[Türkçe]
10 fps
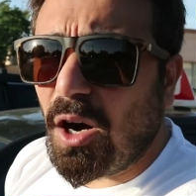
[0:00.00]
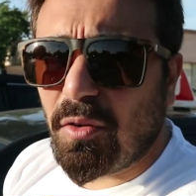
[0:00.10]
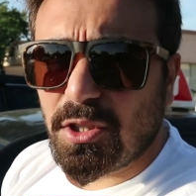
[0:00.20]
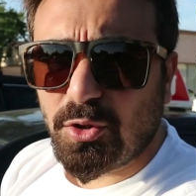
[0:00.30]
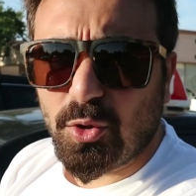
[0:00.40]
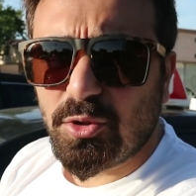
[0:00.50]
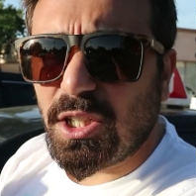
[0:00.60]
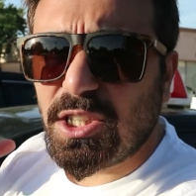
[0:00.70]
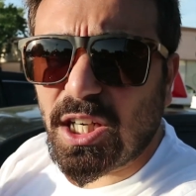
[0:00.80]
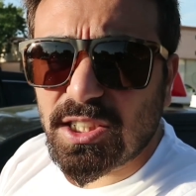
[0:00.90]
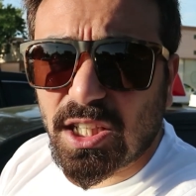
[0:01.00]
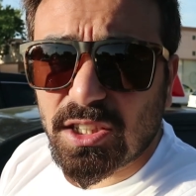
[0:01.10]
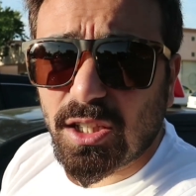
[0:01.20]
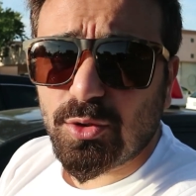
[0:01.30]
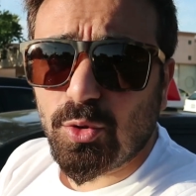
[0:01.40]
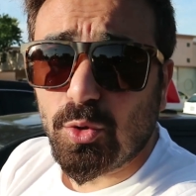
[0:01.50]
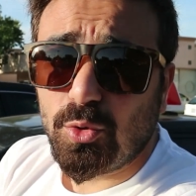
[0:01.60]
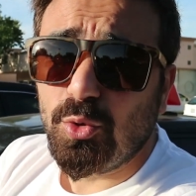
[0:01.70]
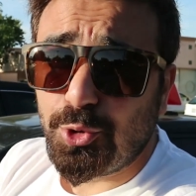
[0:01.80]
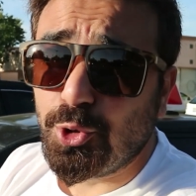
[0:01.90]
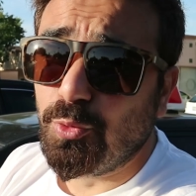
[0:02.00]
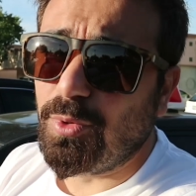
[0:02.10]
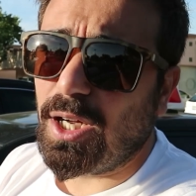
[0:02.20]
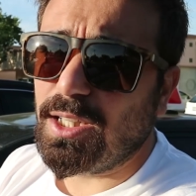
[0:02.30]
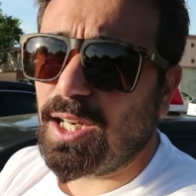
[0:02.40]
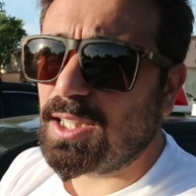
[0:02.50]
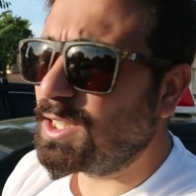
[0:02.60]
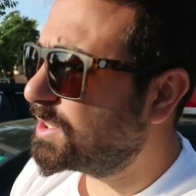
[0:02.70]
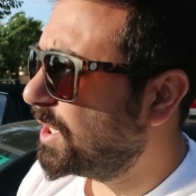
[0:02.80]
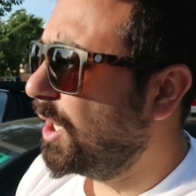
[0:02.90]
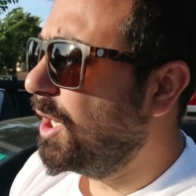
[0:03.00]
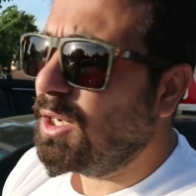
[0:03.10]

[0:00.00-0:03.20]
Havada çok güzel, içerisi hatta soğuktu, üşüdüm yani neredeyse.